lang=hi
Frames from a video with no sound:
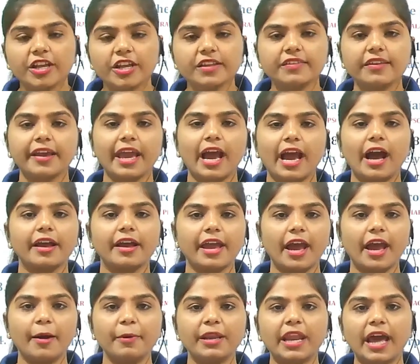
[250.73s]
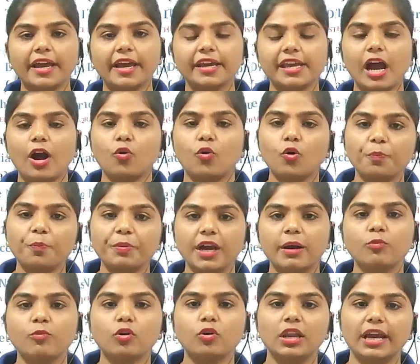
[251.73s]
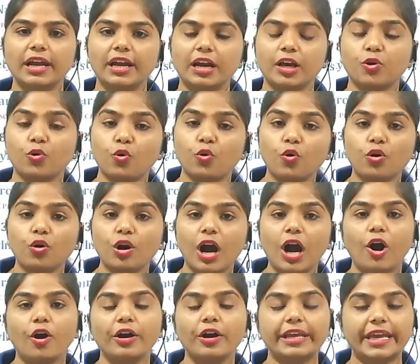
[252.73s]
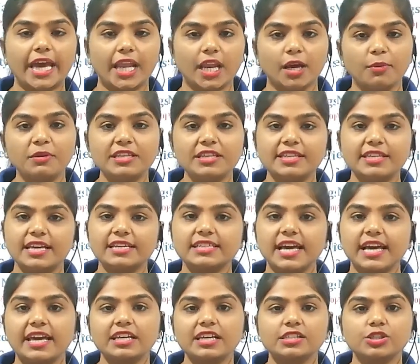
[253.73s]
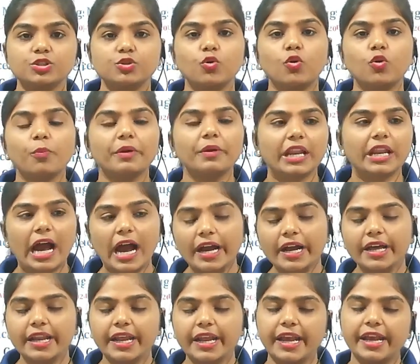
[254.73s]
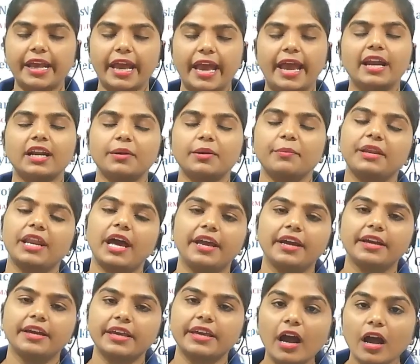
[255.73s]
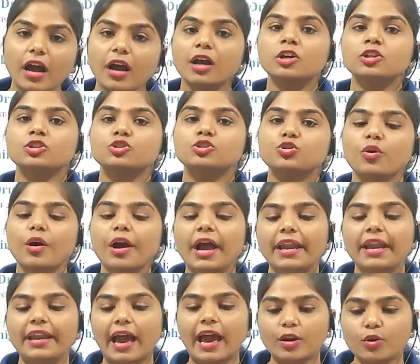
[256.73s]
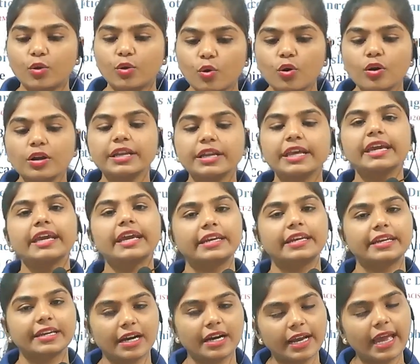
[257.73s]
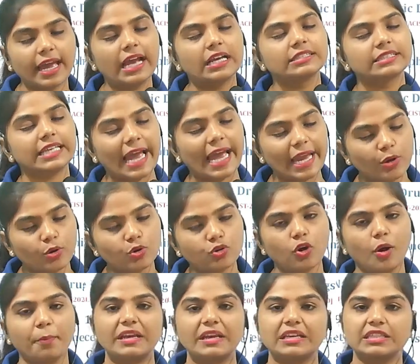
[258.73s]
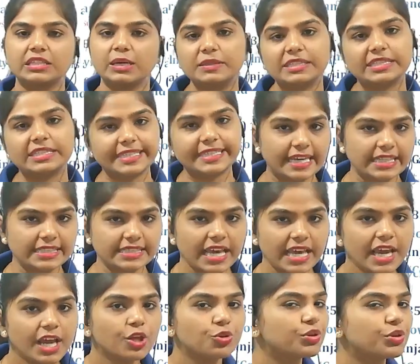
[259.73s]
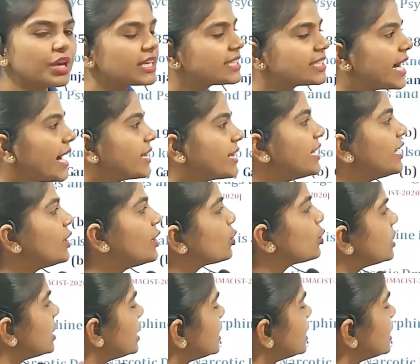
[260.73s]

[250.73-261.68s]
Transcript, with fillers: फिर से क्या क्या बनाया गया ओपीएम को लेकर कोका और कैनाबिस ये सारी चीज़ों को मिलाकर एक एक्ट बनाया गया जो है नार्कोटिक ड्रग एंड साइकोट्रॉपिक सबिस्टेंस तो ये तीनों